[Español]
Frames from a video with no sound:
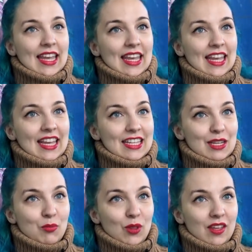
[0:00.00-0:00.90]
que
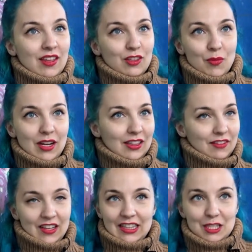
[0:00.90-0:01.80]
se puede tomar en
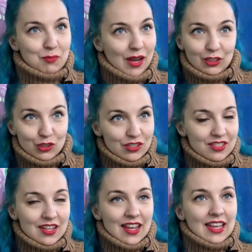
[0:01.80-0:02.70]
diferentes
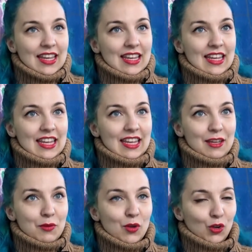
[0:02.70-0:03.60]
platos
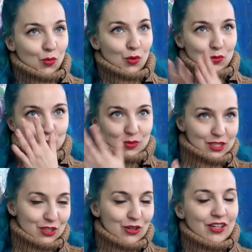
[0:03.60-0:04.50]
y bueno, como hemos
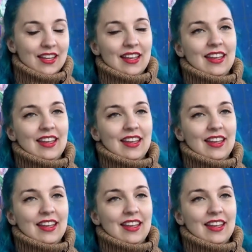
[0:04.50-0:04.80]
visto,